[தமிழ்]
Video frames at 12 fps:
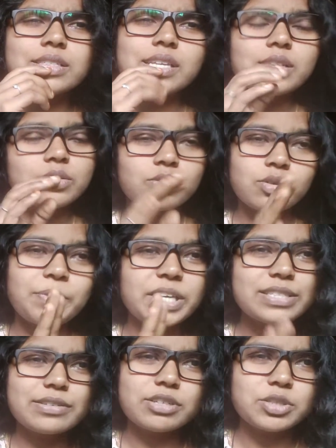சரி ஒரு
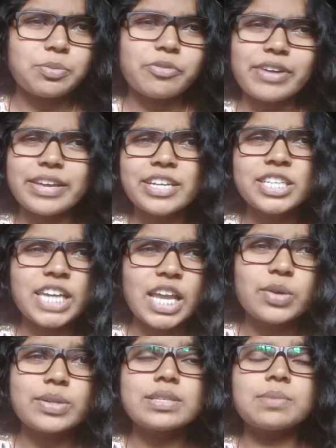பேச்சுக்கு வச்சுப்போம் ஃபைவ் ஹண்ட்ரட்
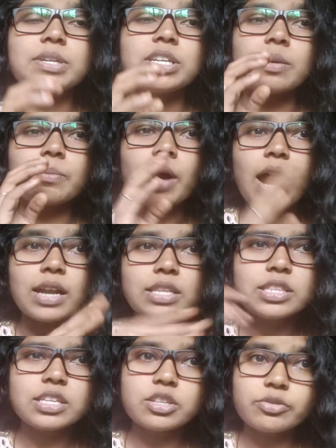கேலரிஸ் அப்படின்றப்ப
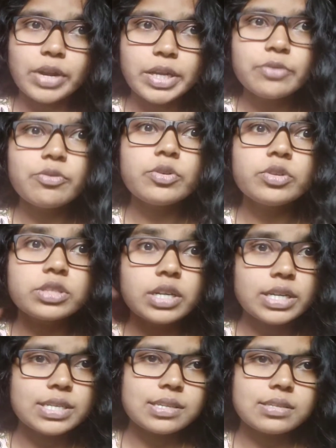அடுத்து அந்த டுவெண்ட்டி ஃபோர் டு
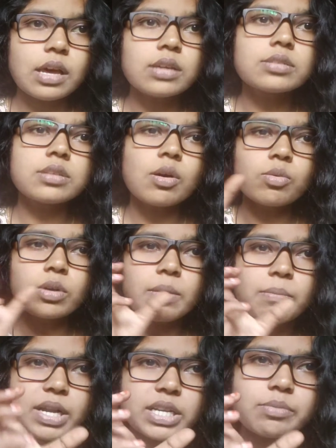தேர்ட்டி சிக்ஸ் ஹவர்ஸ் தான்
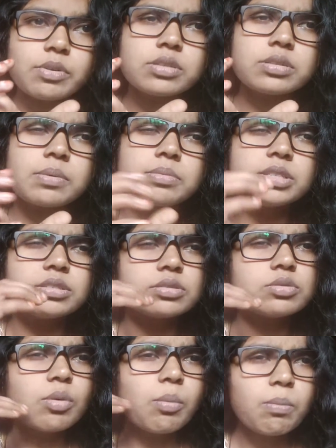உங்களோட மெட்டபாலிசம்
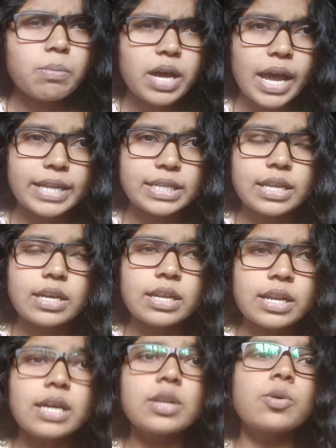அப்படின்றது ரொம்ப
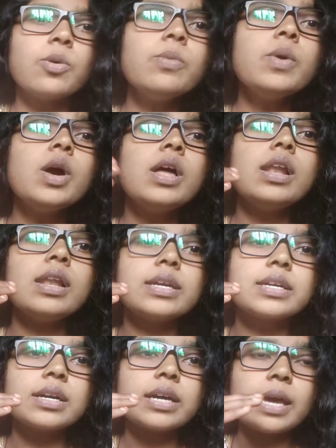ஹைட்டாக இருக்கும்
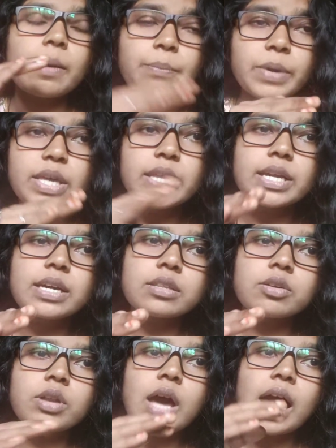லைக் எப்பயும்
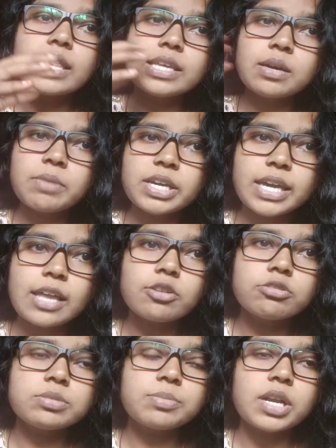இருக்கிறத விட அதிகமாக
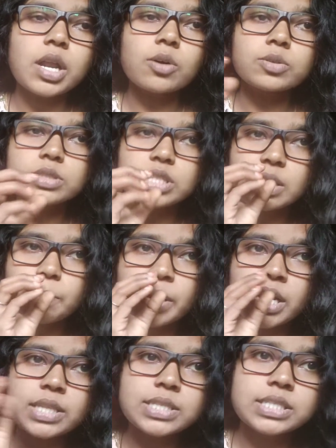கேலரிஸ் பேர்ன் ஆகும் நீங்கள்
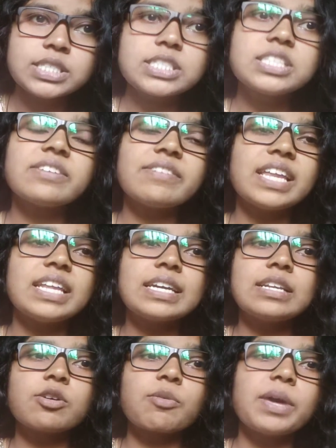பண்ணுற சின்ன சின்ன
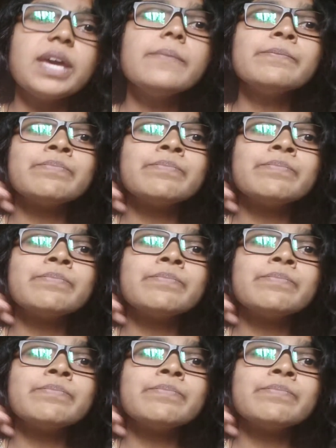வேலைகளுக்குமே